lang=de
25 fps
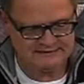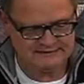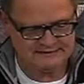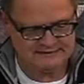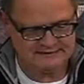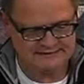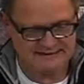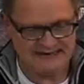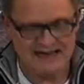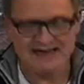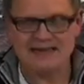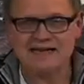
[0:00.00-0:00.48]

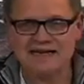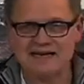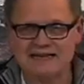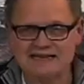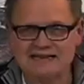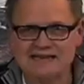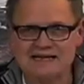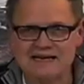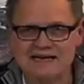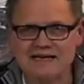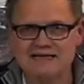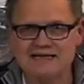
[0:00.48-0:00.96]
der hat einen
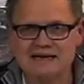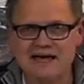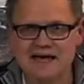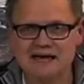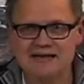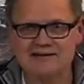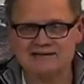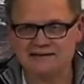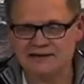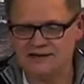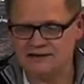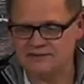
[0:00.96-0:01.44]
kleinen
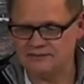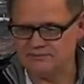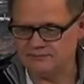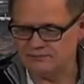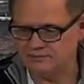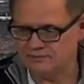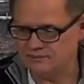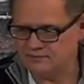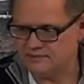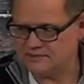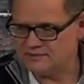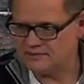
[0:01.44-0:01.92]
Nachteil.
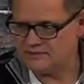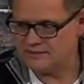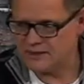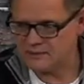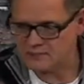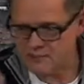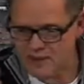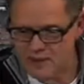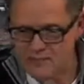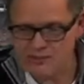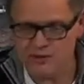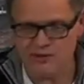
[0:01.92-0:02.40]
Der
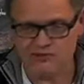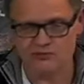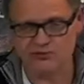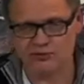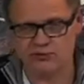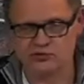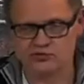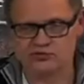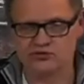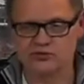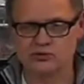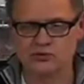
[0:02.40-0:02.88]
Papa
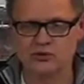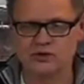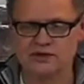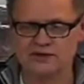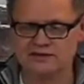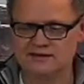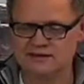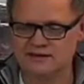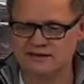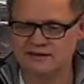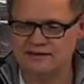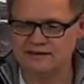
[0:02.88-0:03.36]
von Stuart
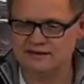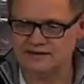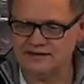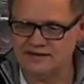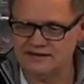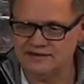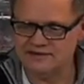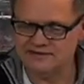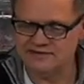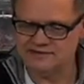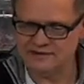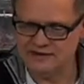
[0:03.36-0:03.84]

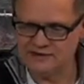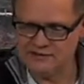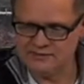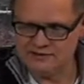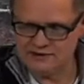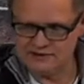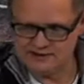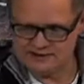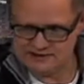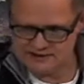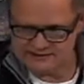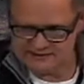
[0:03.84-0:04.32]
ist
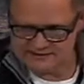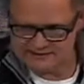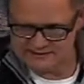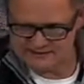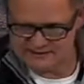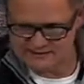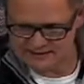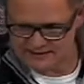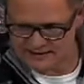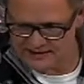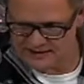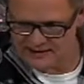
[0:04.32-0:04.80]
nämlich
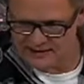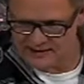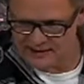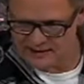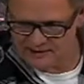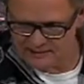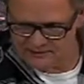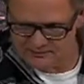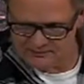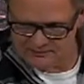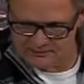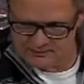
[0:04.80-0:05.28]

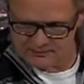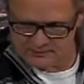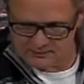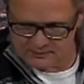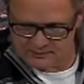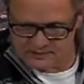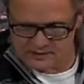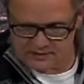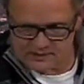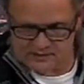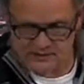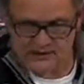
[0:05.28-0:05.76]
Trainer
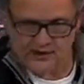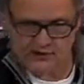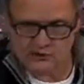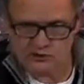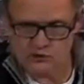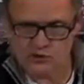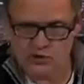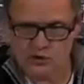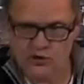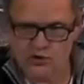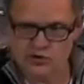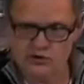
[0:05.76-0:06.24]
hier in
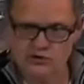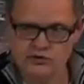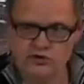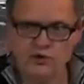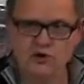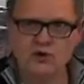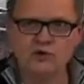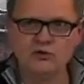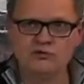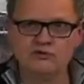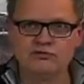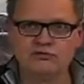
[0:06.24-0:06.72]
Köln
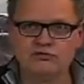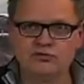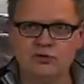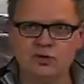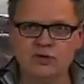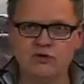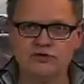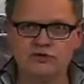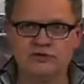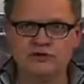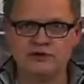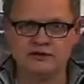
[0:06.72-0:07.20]

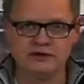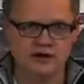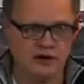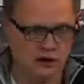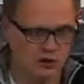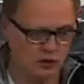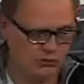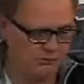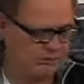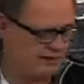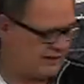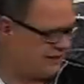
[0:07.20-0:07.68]
von
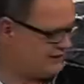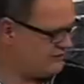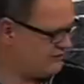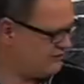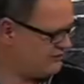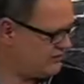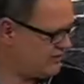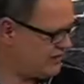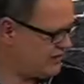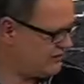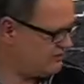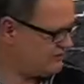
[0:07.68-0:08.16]

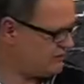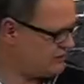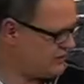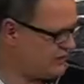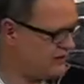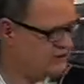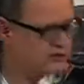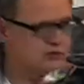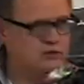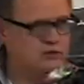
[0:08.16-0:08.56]
Galopprennpferden. Also